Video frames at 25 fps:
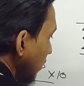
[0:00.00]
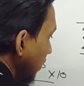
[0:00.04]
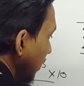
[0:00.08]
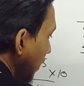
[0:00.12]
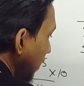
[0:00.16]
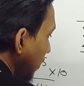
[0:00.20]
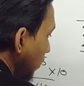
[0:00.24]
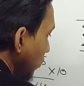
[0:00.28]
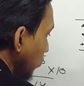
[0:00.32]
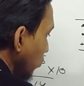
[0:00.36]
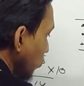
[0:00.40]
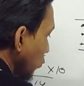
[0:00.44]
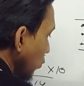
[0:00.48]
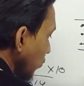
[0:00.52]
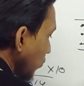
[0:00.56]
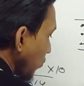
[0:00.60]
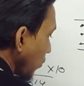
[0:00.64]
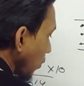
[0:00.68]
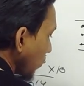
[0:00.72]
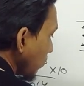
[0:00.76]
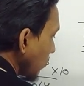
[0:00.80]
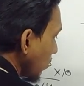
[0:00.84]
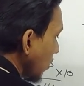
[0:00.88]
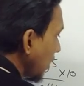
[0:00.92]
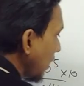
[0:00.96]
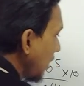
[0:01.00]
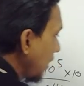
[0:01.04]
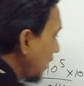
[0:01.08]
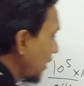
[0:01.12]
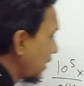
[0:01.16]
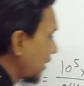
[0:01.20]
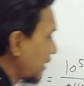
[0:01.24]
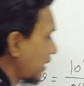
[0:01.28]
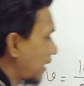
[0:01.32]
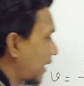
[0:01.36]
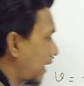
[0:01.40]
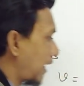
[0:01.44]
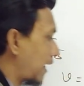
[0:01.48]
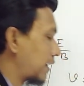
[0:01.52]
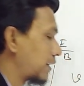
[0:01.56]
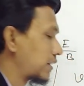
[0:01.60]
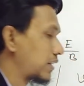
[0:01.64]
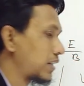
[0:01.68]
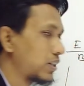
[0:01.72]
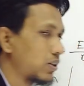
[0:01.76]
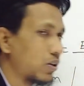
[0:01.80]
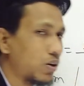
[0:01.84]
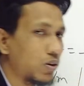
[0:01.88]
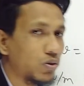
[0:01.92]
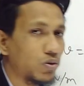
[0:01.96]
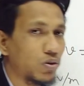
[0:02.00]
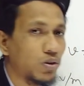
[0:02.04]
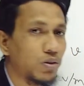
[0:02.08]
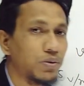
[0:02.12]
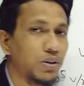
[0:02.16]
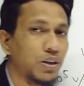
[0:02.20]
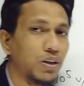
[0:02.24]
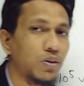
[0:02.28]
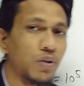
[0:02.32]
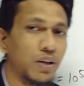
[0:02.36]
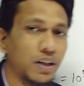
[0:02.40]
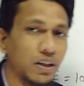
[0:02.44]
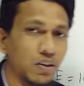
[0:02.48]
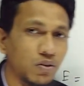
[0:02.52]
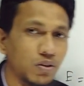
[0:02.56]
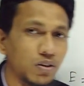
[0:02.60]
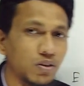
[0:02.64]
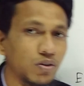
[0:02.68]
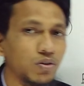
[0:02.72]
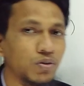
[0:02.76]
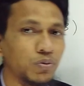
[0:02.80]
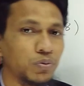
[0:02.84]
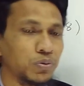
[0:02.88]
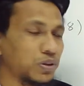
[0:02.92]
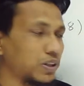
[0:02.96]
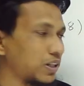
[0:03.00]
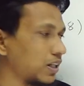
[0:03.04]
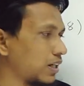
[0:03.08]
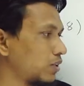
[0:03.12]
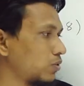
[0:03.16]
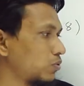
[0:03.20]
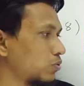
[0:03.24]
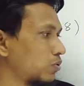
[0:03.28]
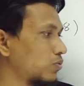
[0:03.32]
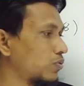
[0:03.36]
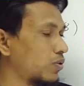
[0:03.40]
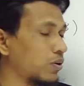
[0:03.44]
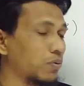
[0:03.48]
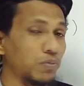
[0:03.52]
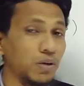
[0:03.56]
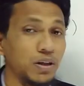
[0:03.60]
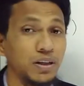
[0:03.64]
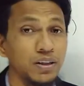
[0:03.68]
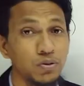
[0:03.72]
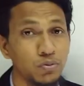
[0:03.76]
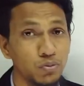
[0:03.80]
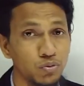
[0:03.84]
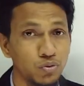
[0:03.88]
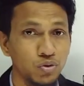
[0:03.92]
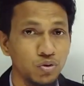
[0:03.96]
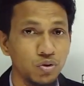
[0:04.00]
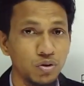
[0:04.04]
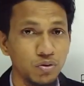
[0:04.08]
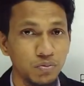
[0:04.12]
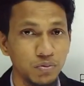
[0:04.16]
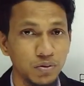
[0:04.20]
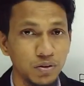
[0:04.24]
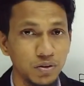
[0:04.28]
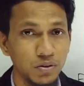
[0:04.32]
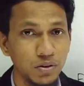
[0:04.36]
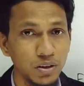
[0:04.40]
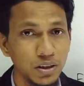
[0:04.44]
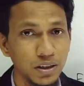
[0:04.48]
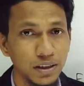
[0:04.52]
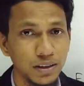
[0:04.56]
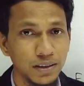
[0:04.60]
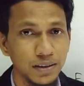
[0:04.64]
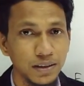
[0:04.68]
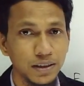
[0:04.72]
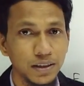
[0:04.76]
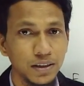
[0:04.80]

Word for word: এই দুটো ফর্মুলা আজকে যে অঙ্ক হবে তার অনেক কটা অঙ্কতে এই দুটো ফর্মুলা ইউজ করবে ওকে